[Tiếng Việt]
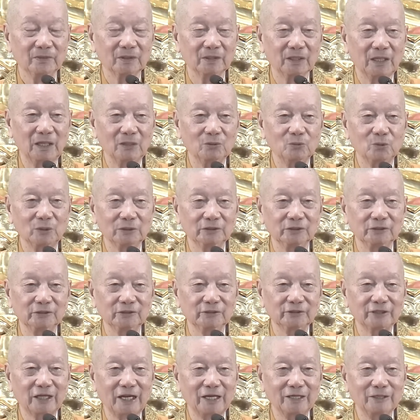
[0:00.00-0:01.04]
Các hòa
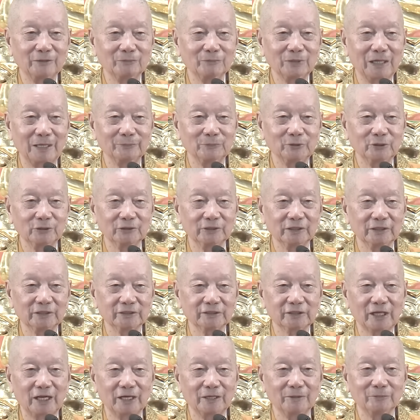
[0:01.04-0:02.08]
thượng sai ông làm chuyện này,
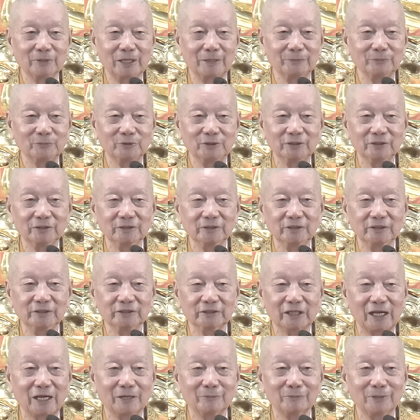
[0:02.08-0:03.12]
sai ông làm chuyện kia,
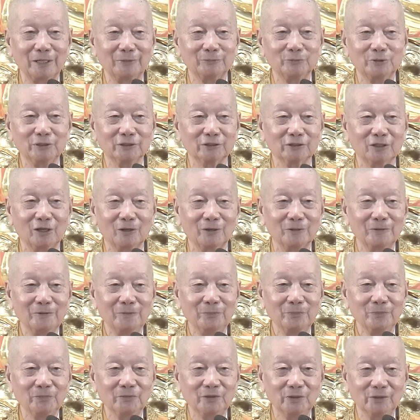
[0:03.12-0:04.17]
sai ông làm chuyện nọ.
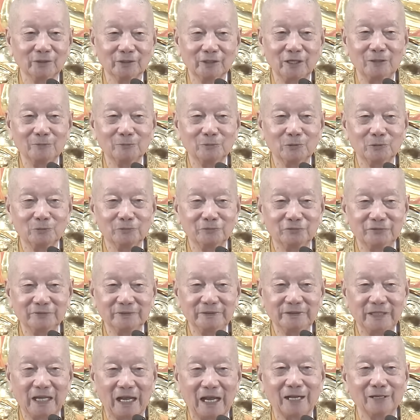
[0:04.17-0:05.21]
Chuyện nào ông cũng
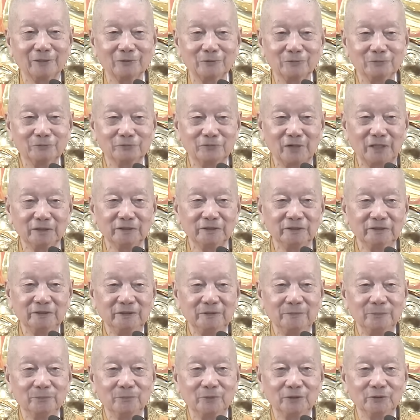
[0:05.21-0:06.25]
dạ, cũng vâng,
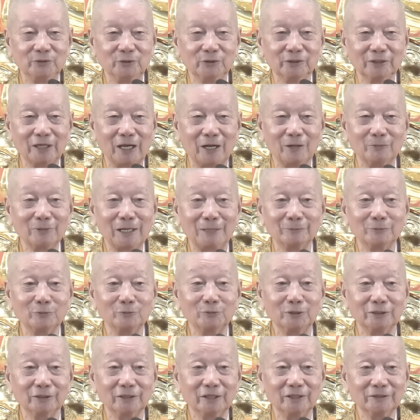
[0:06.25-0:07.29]
mà chuyện nào ông làm
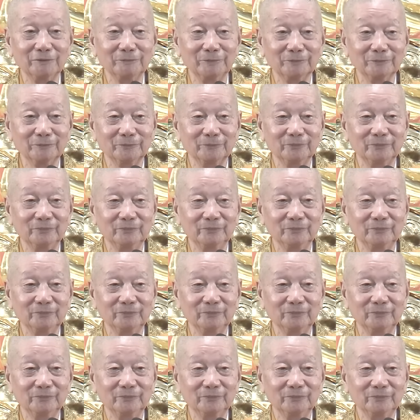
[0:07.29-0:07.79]
cũng được hết, phải không?